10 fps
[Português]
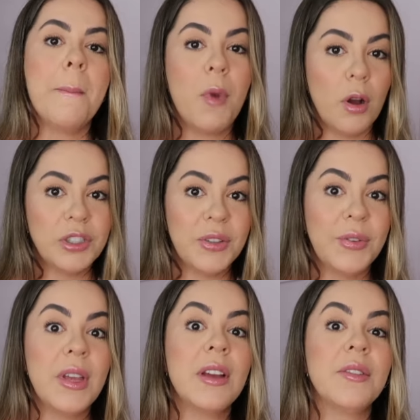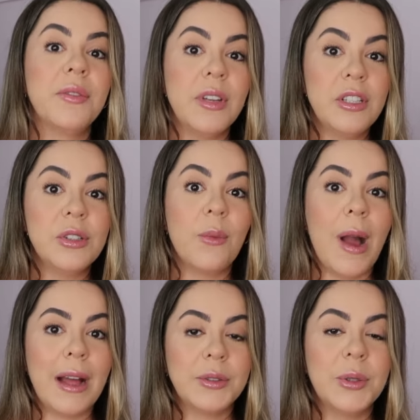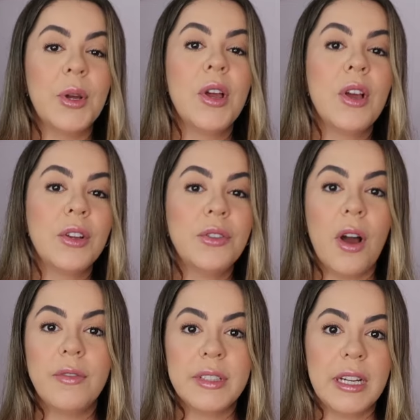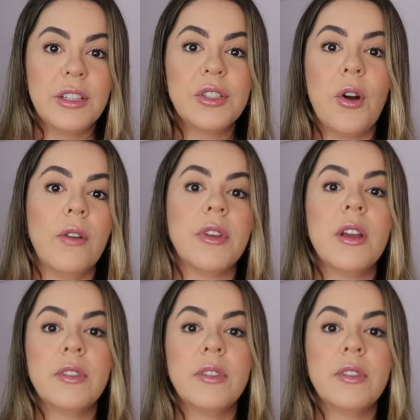MOTIF 24939.